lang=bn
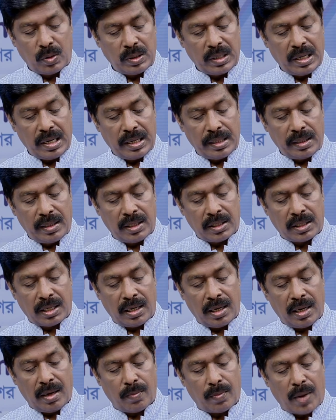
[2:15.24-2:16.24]
নির্দেশে
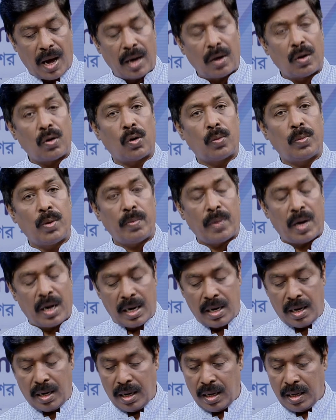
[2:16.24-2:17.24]
ভাঙল অভিমান
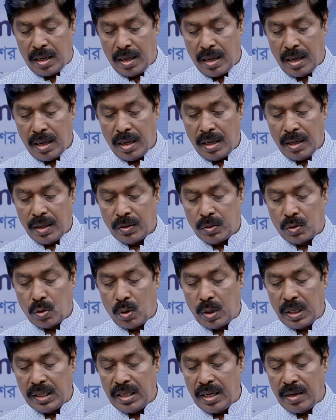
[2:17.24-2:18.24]

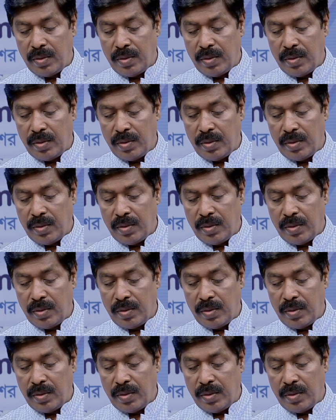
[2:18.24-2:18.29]
জঙ্গিদের